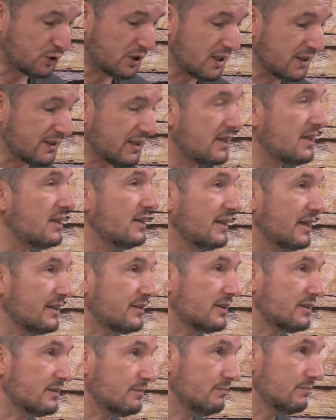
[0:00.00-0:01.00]
Üç tane
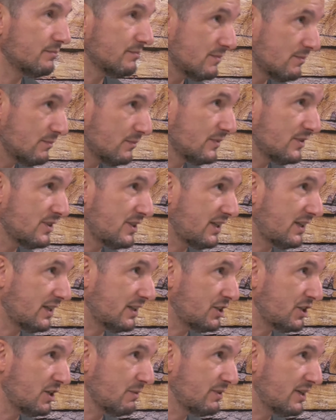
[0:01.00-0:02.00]
delilini getirdim.
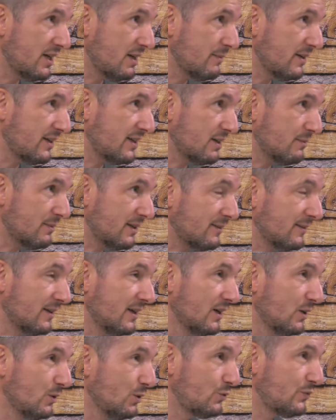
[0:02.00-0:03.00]
Zikredeceğim kelime
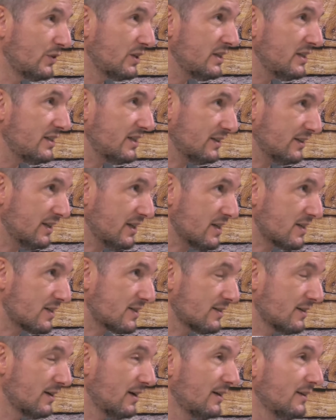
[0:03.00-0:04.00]
kelime. Lütfen iyi
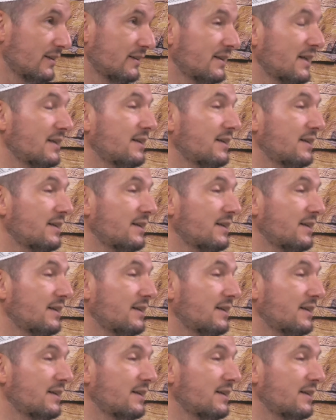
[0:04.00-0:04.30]
dinleyiniz.